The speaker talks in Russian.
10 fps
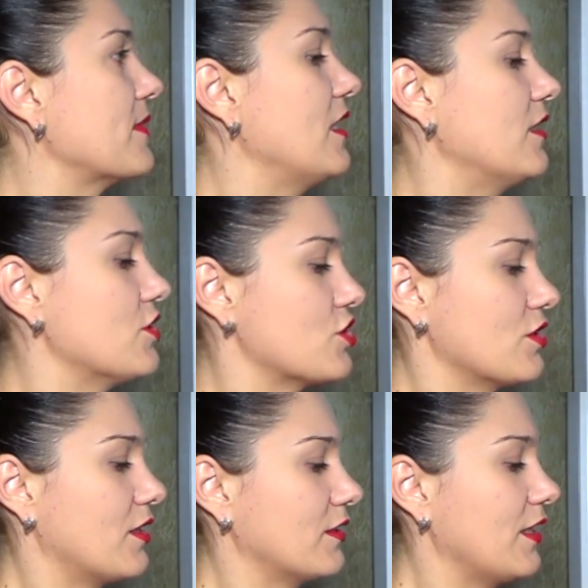Я даже
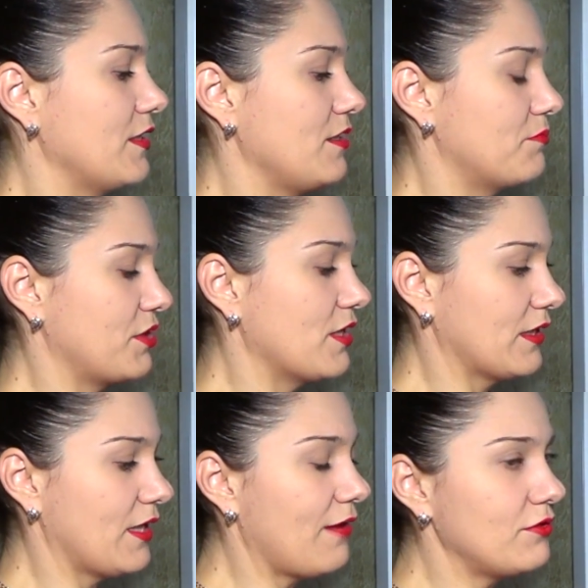когда не
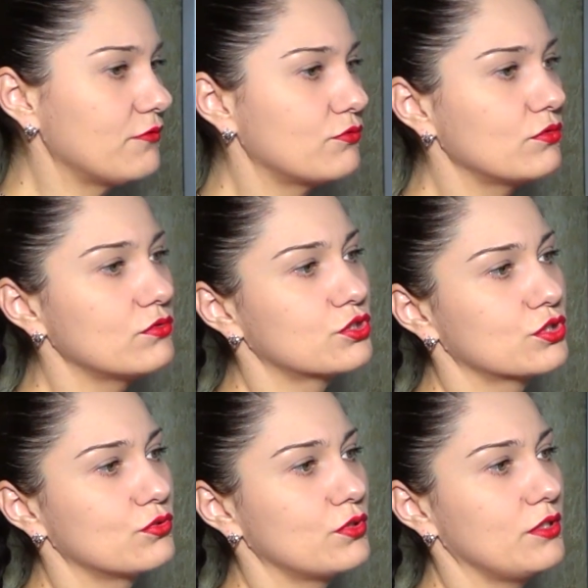приготавливаю
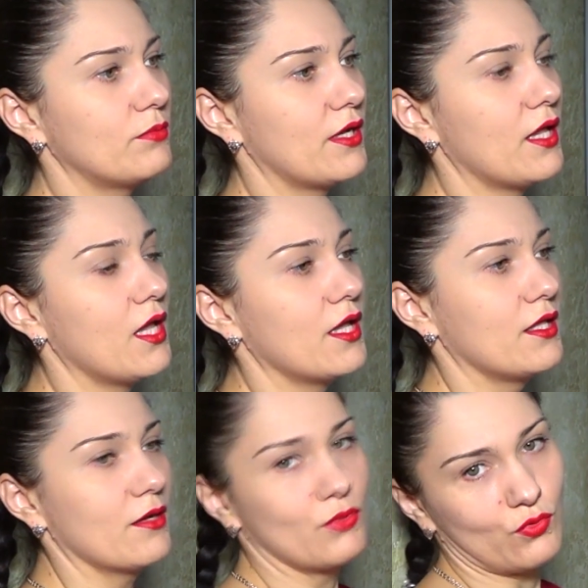что-либо,
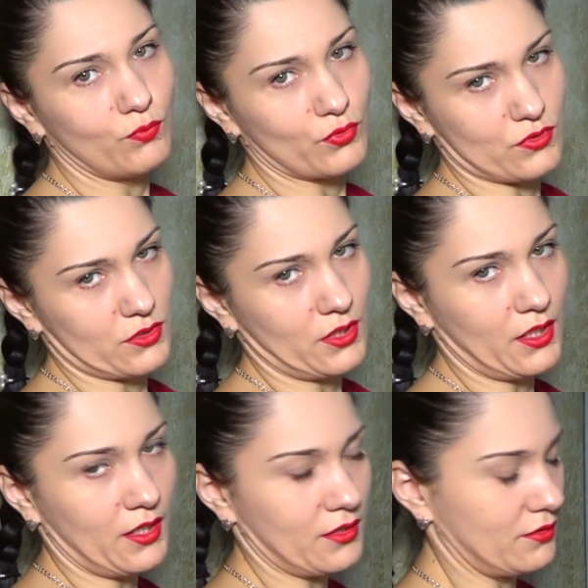я могу просто
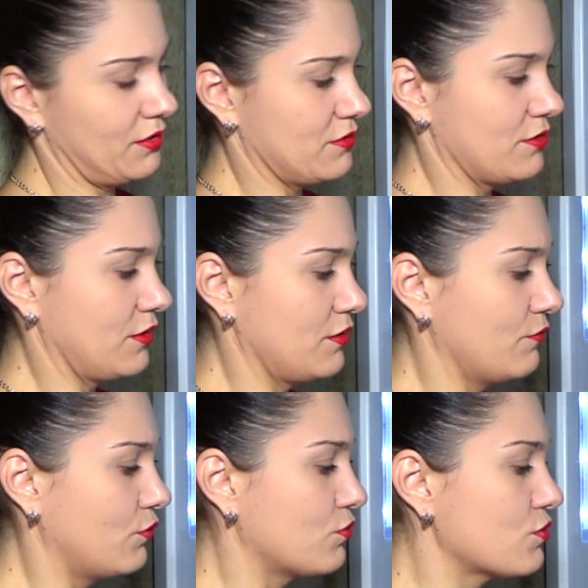отрезать от
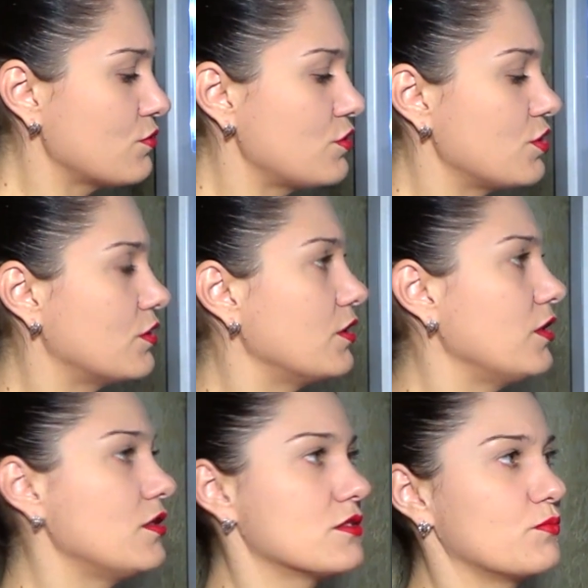него кусочек
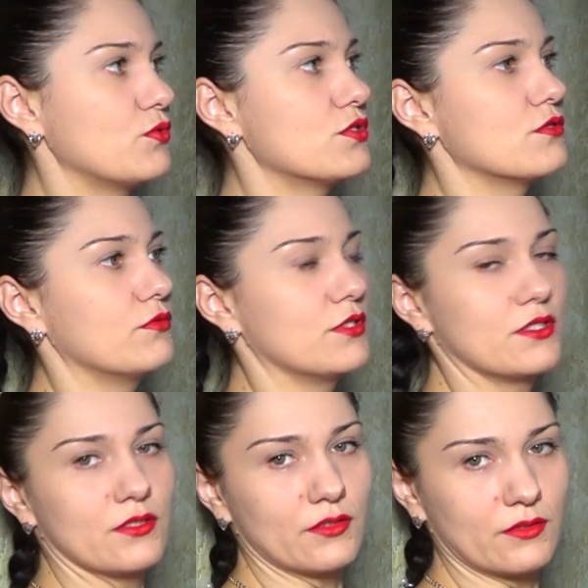и
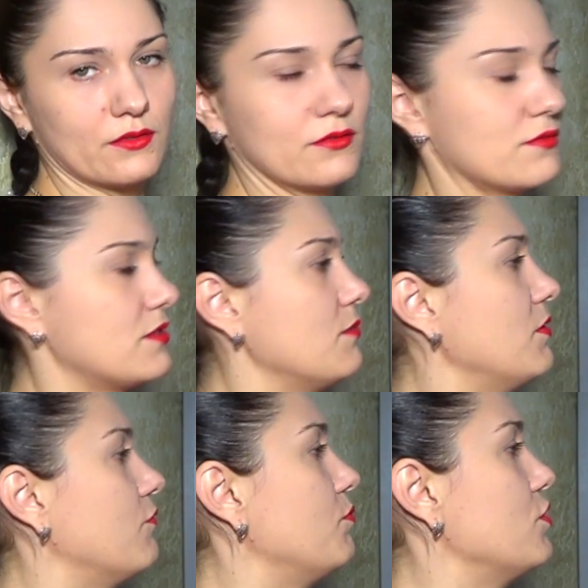использовать э,
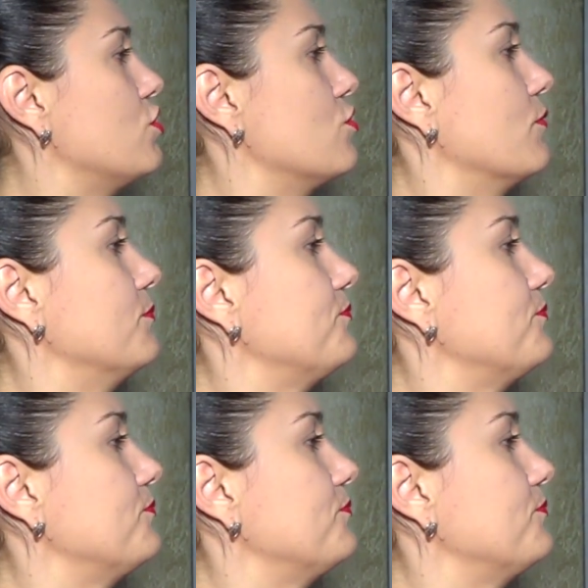себе в пищу.